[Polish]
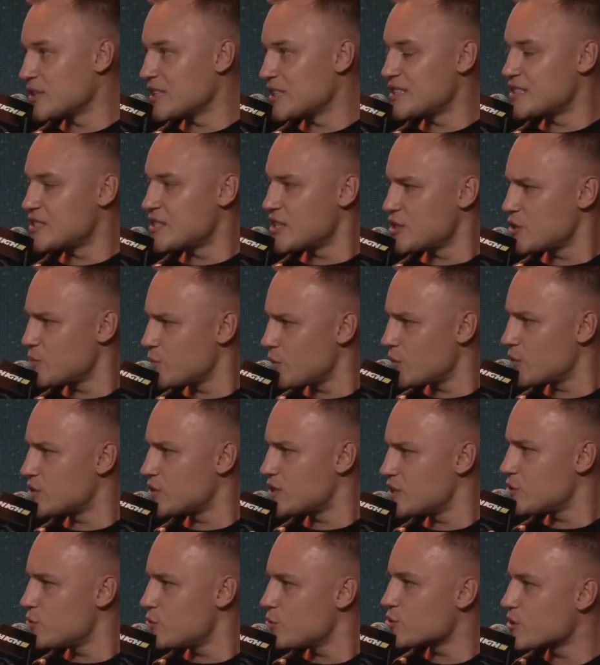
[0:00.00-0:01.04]
Tych rzeczy było
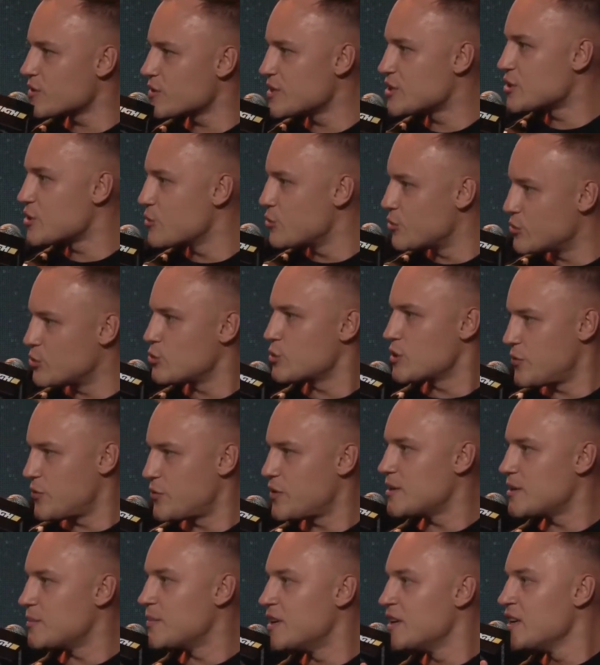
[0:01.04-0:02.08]
dosyć dużo, wiesz, to był długi
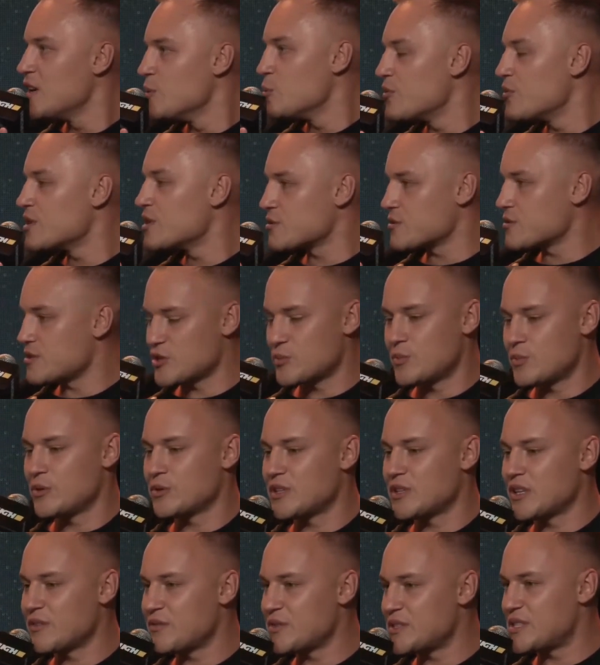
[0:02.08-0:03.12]
film. Mówiłeś chociażby e. o
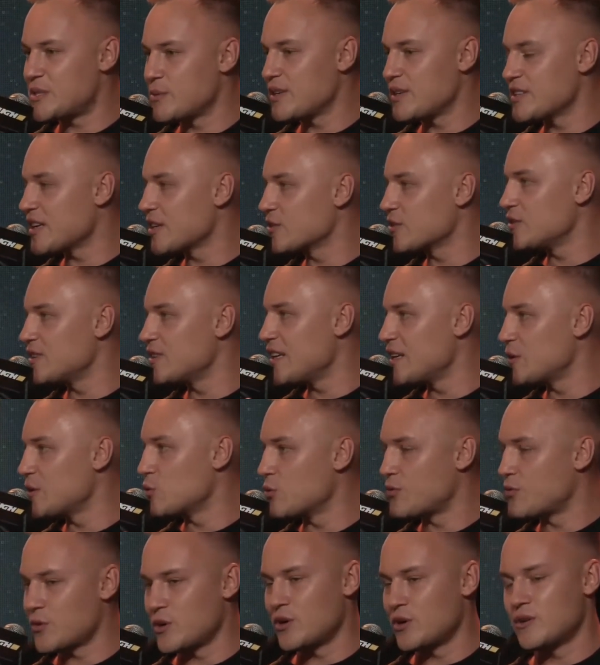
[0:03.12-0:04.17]
tych wysyłaniach donate'ów,
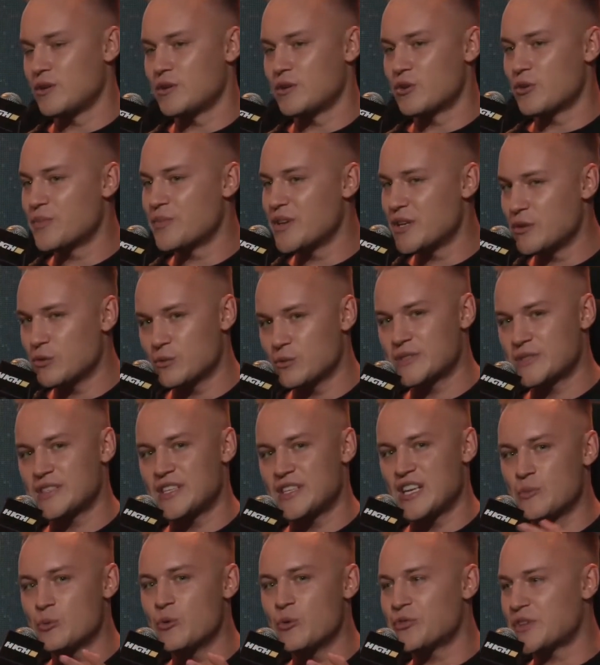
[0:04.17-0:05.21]
o robieniu
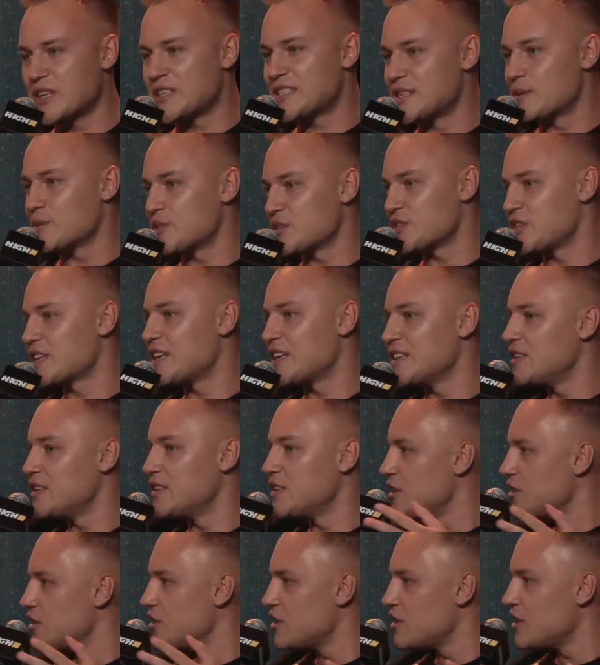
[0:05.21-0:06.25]
streamów w tym samym czasie, kiedy
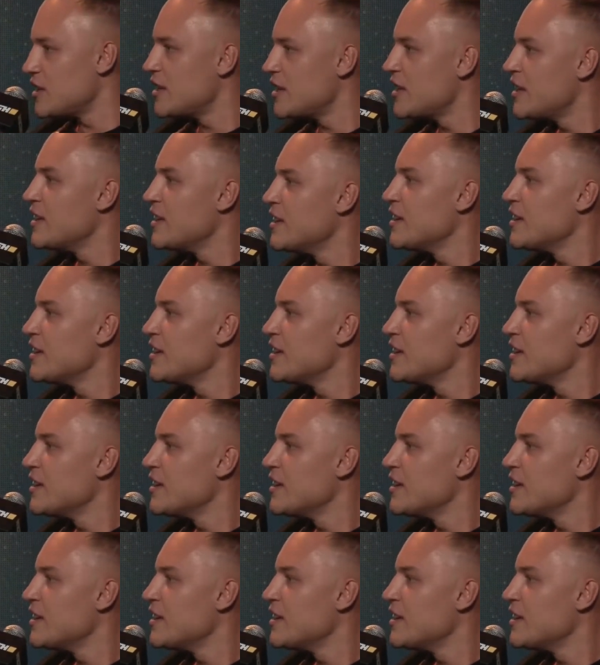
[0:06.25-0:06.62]
inni